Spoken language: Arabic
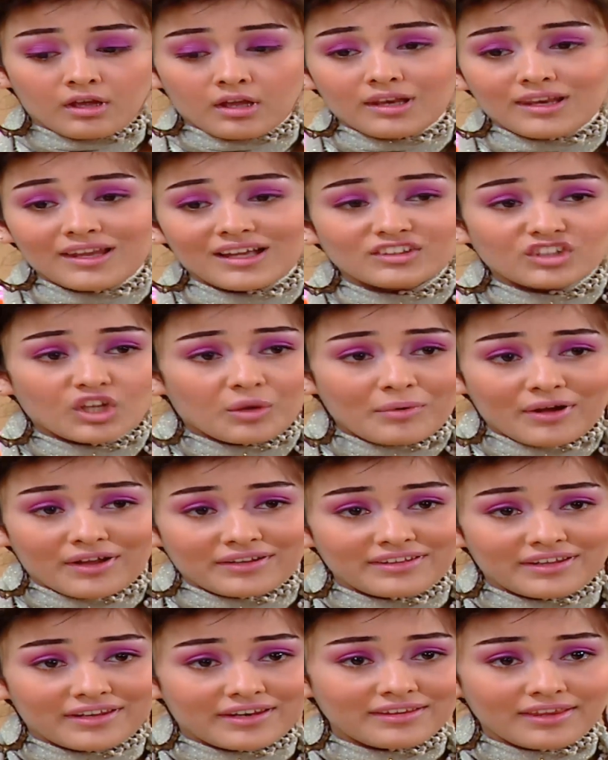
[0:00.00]
لا
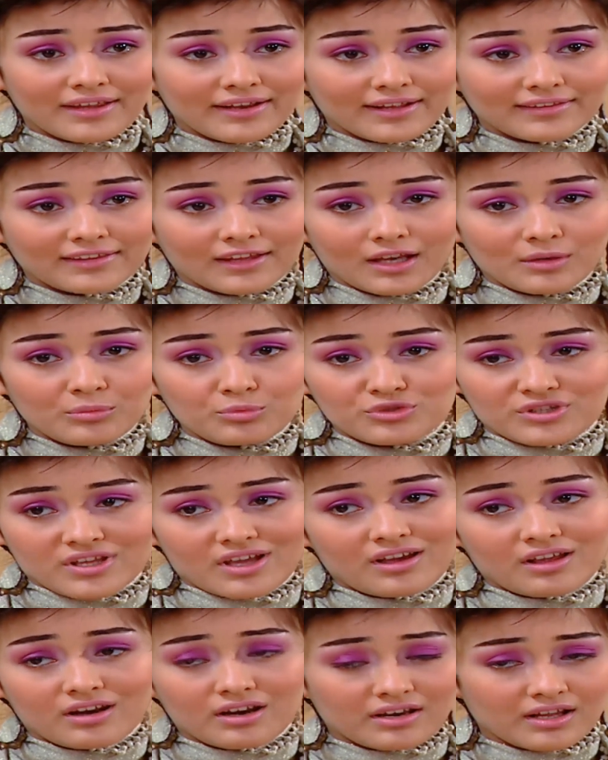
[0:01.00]
طبعا يا ريتها جت على
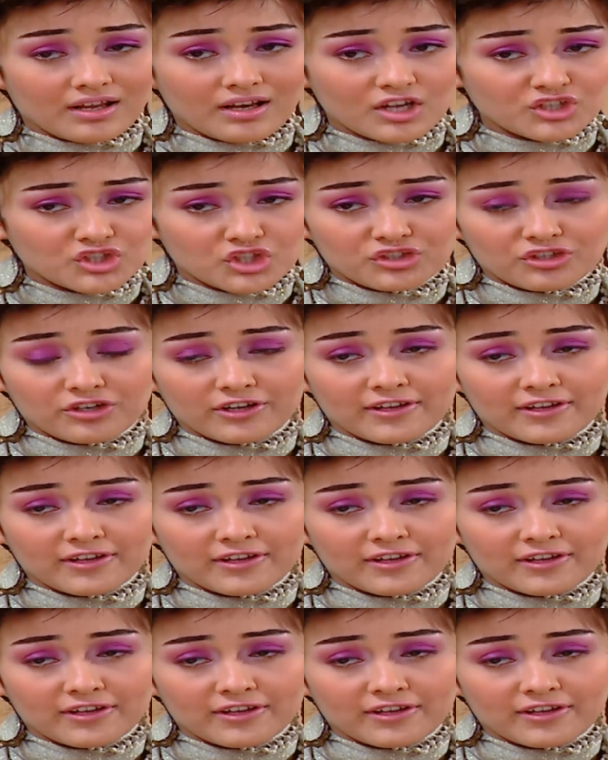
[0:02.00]
المذاكره نجلاء شاطره